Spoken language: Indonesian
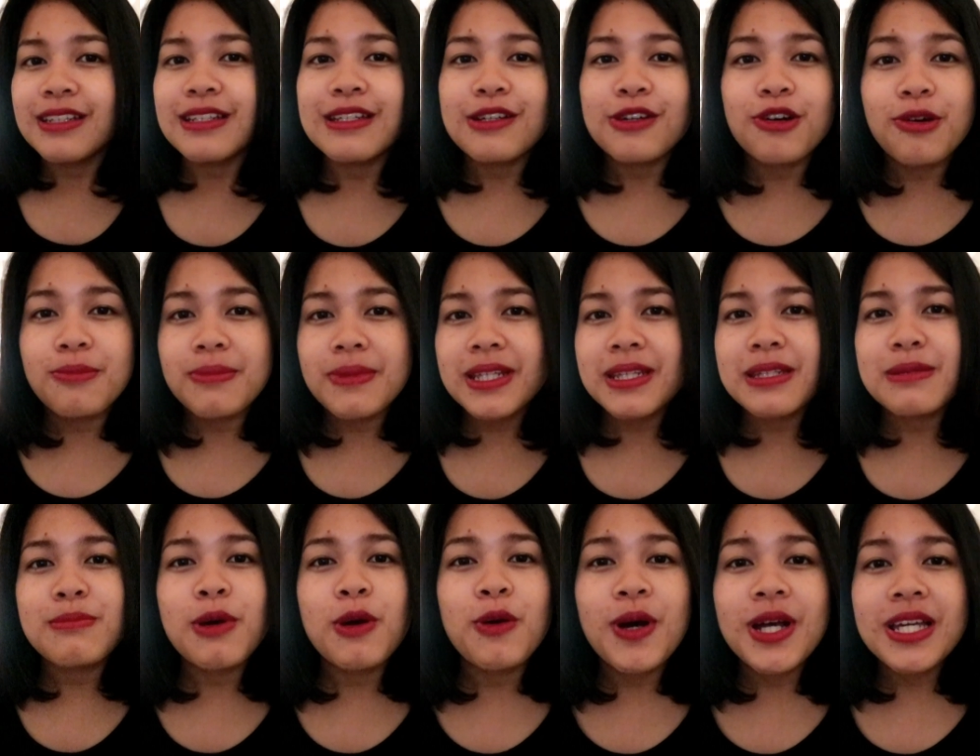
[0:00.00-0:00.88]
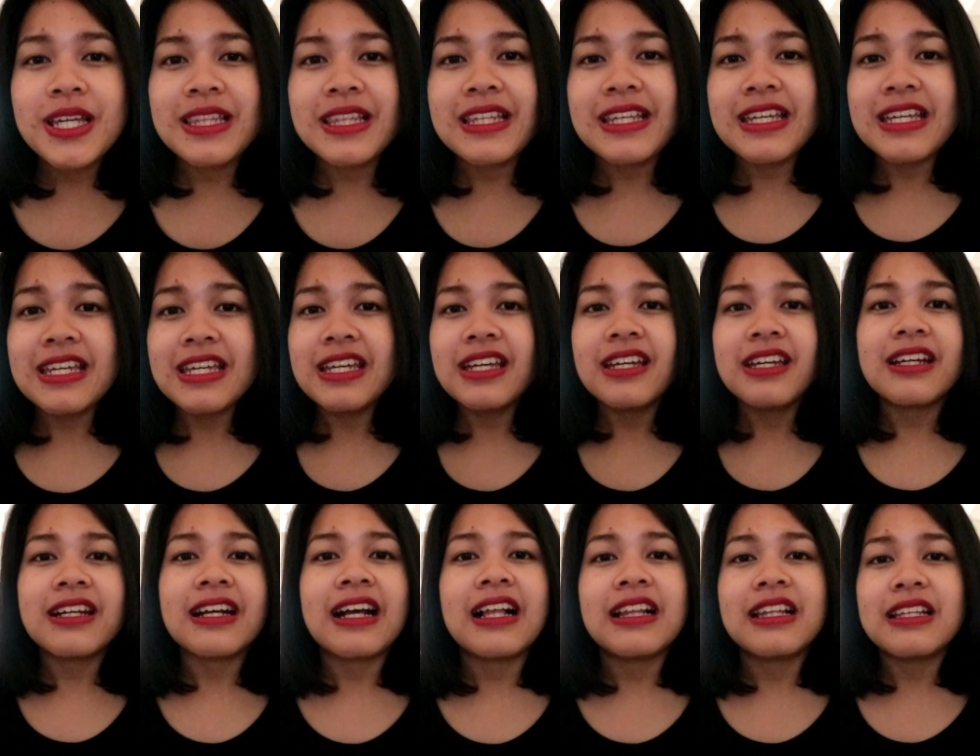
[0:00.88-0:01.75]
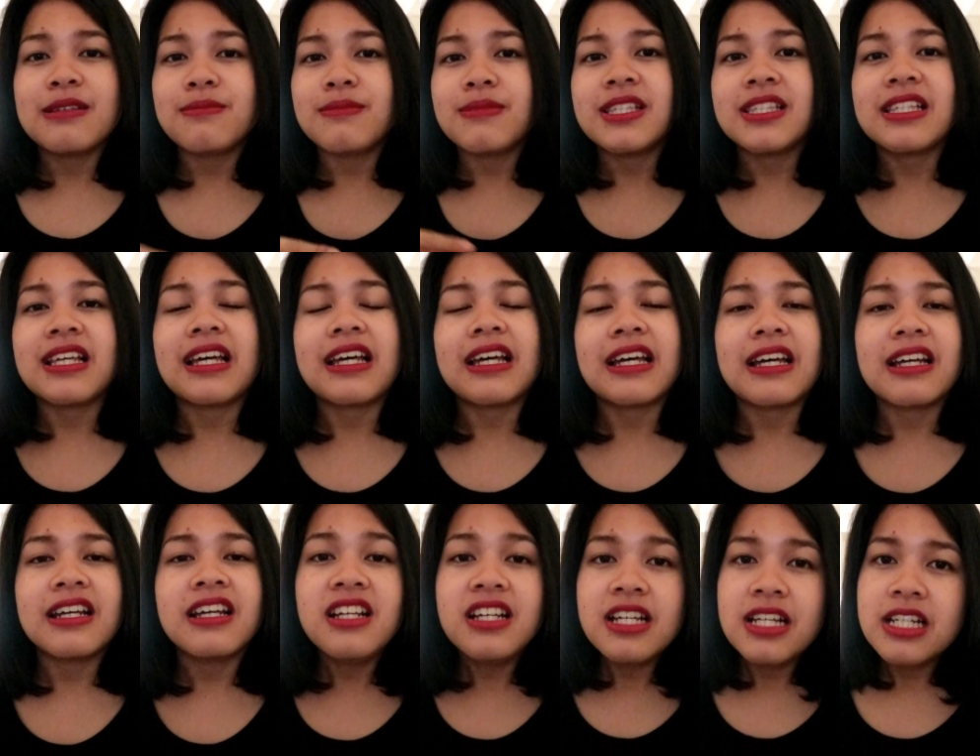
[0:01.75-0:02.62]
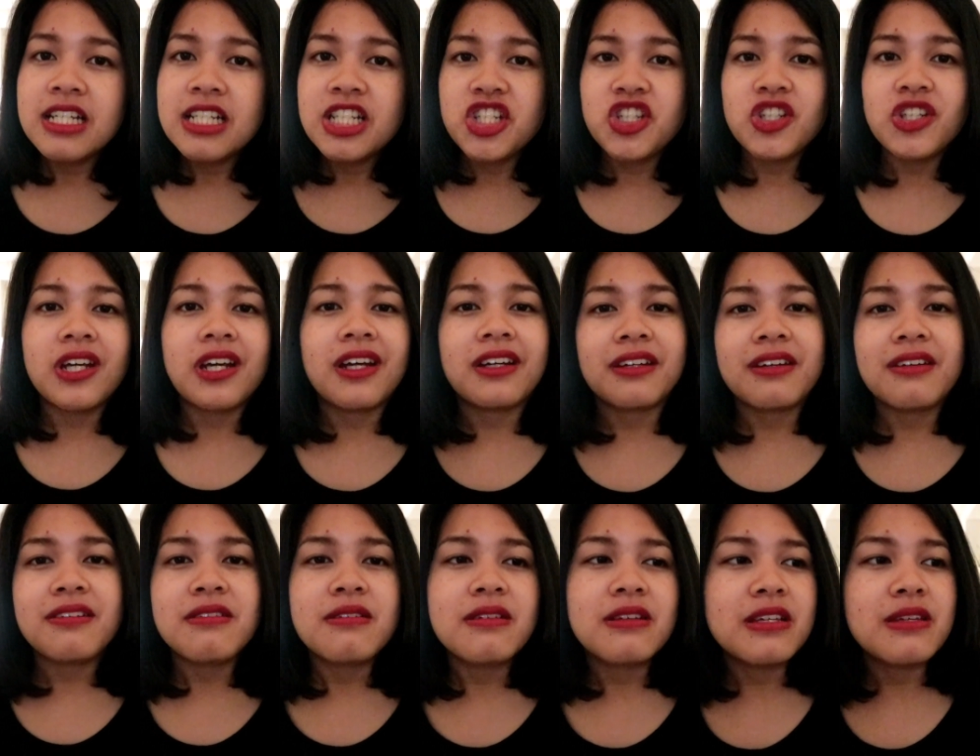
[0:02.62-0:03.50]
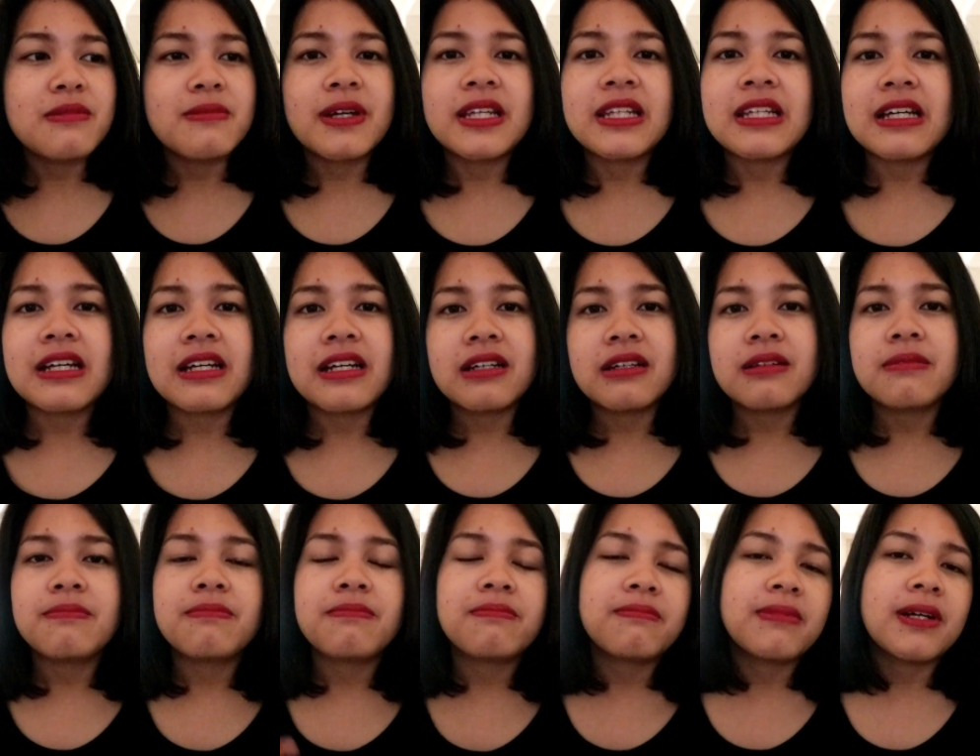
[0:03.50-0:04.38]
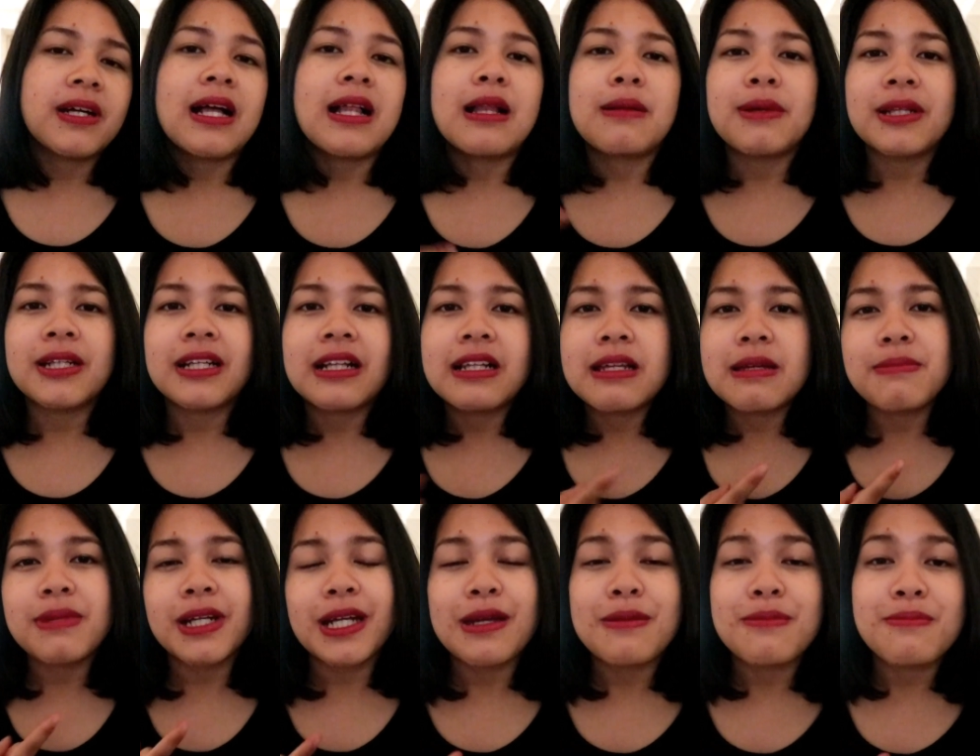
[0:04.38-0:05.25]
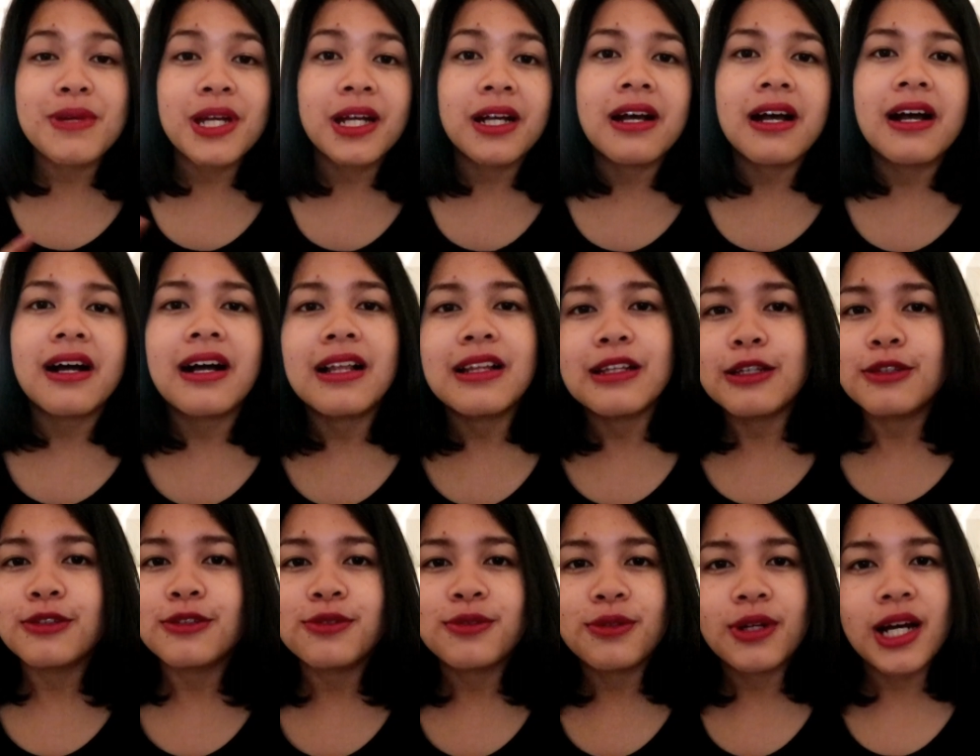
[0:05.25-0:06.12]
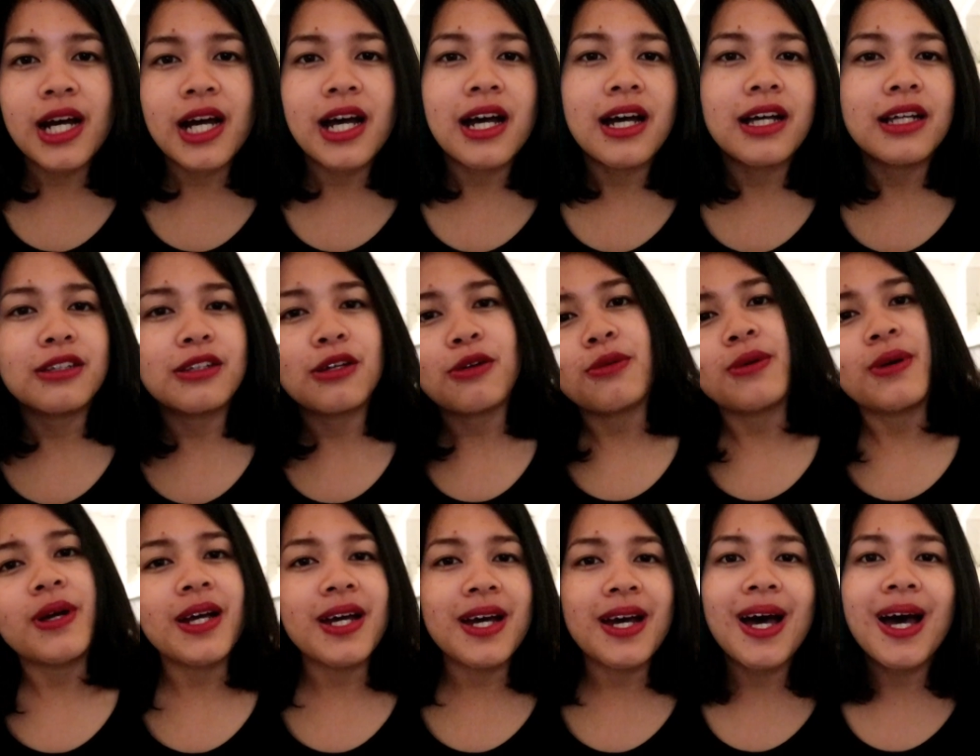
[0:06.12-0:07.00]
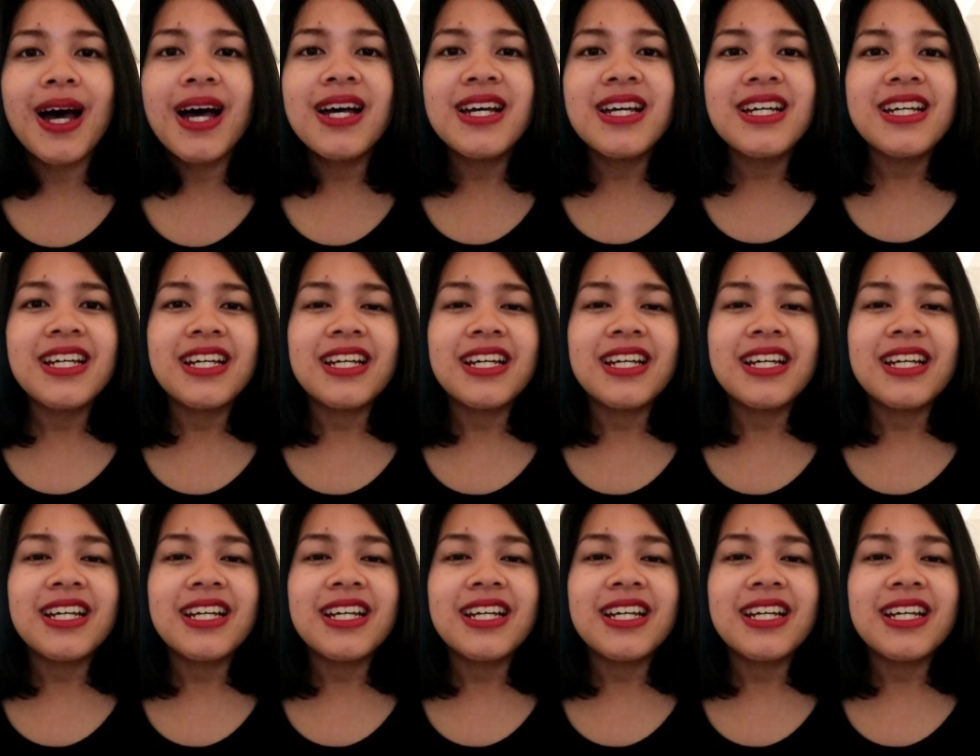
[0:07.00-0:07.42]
di komen di bawah ini kalian bisa share gimana pengalaman kalian pakai MBK kalian suka atau enggak